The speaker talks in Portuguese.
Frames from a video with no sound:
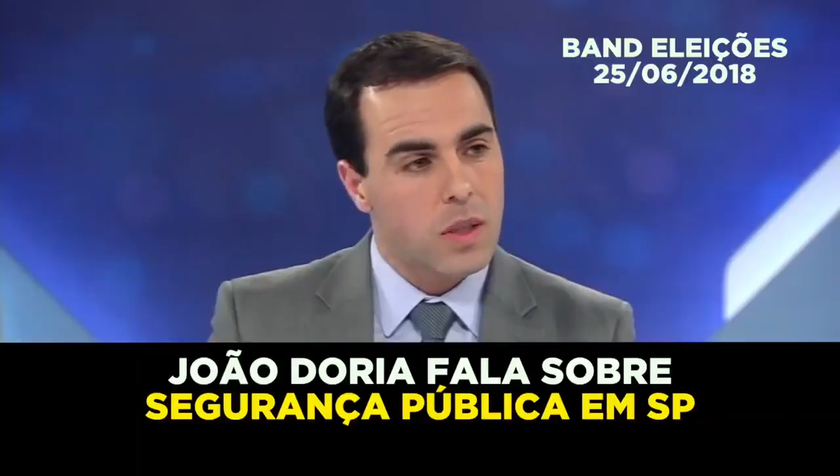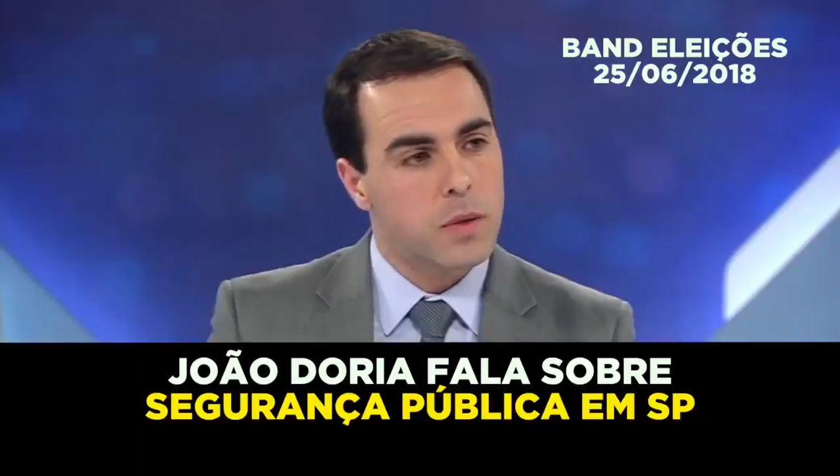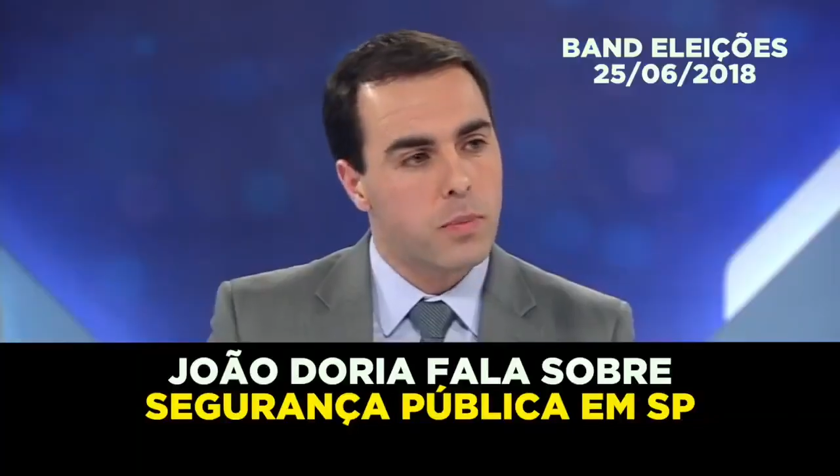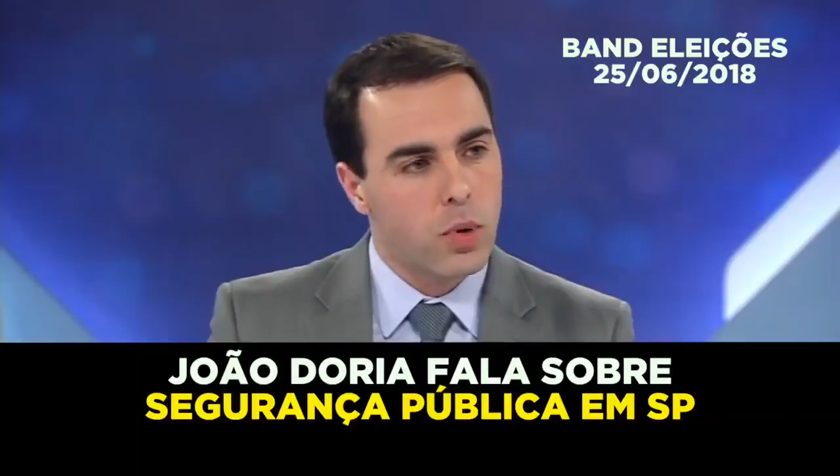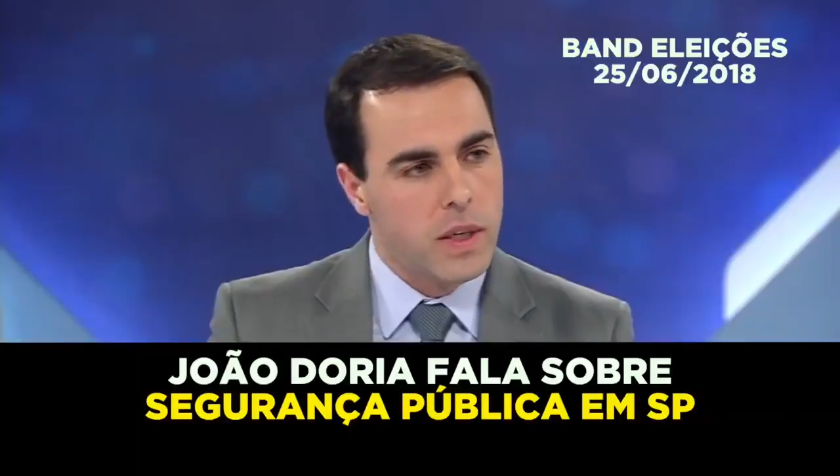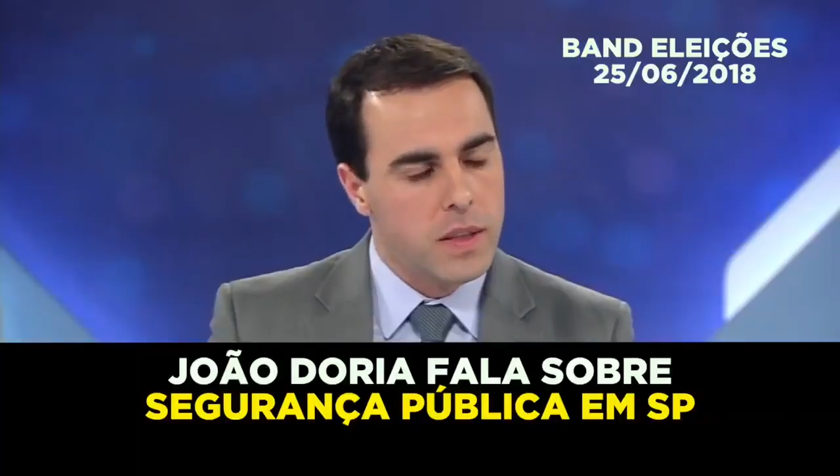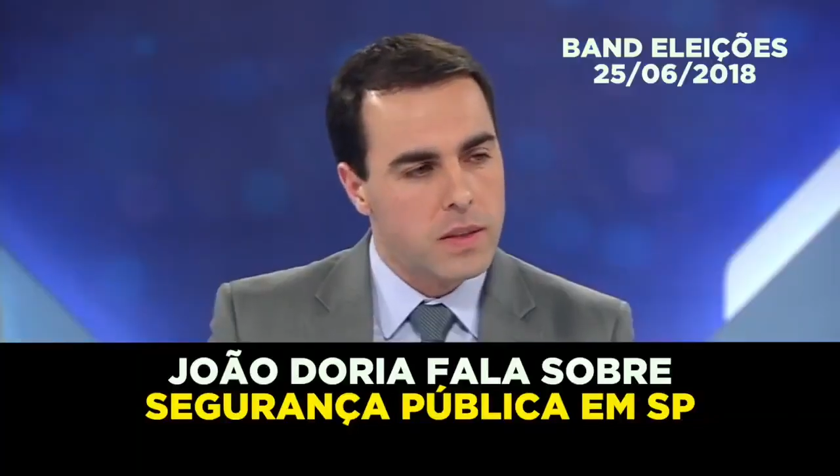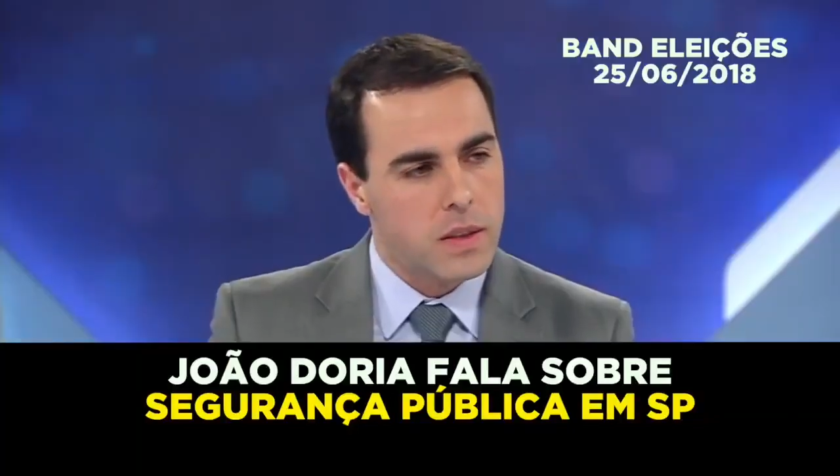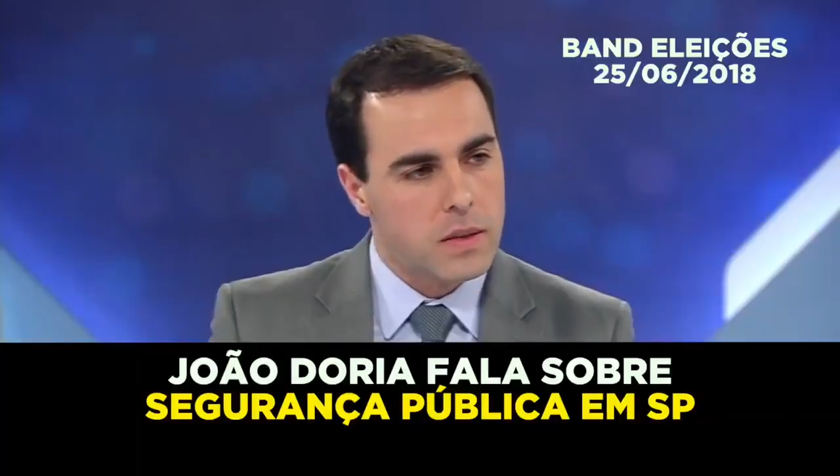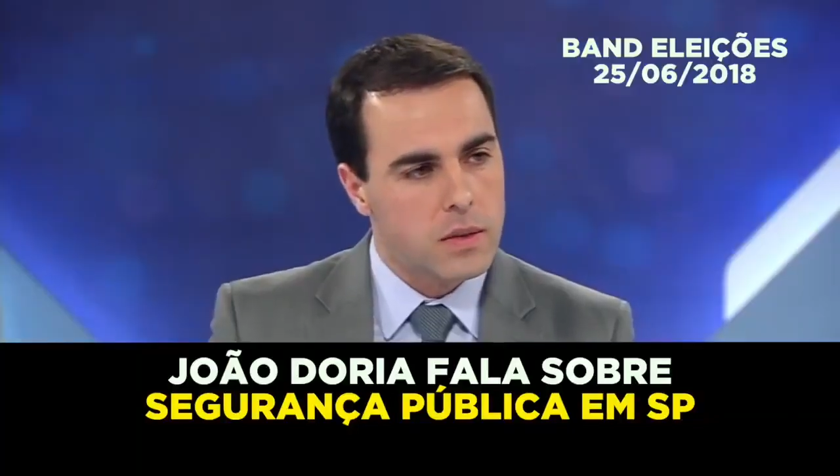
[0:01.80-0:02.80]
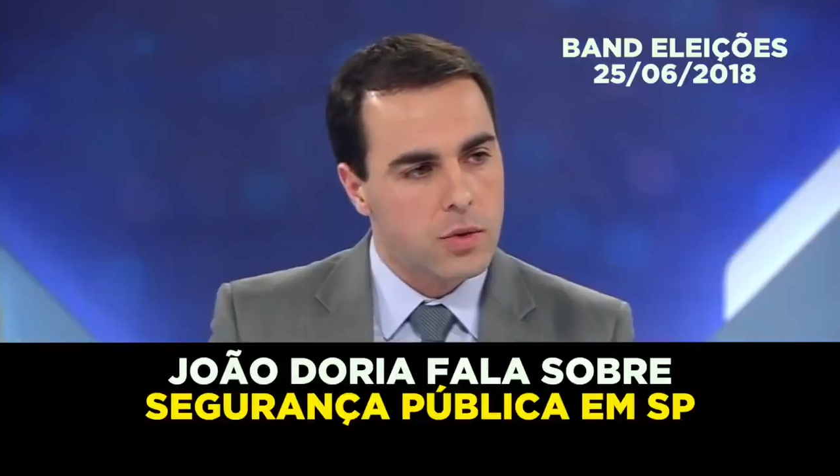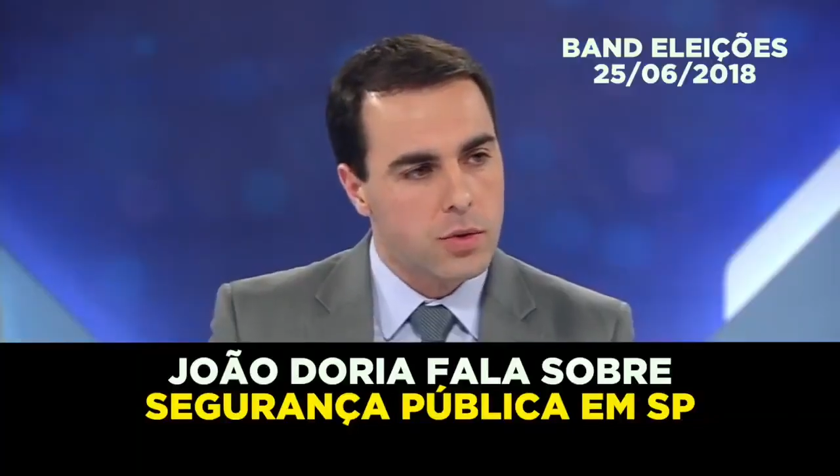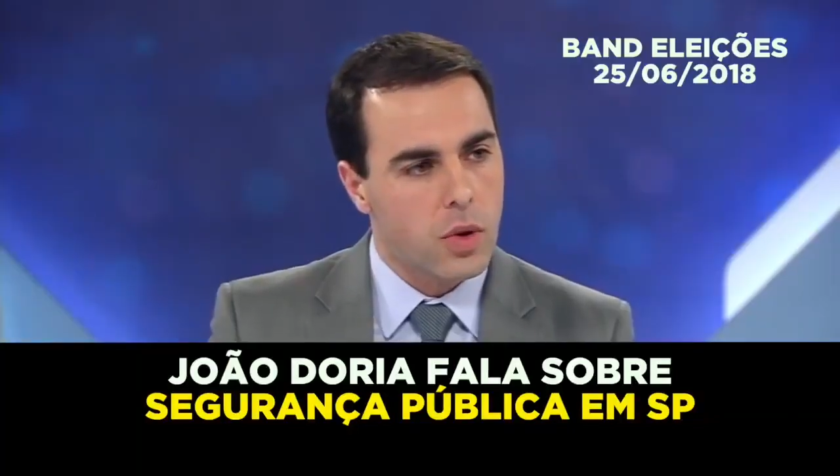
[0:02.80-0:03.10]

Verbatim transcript: das polícias se o senhor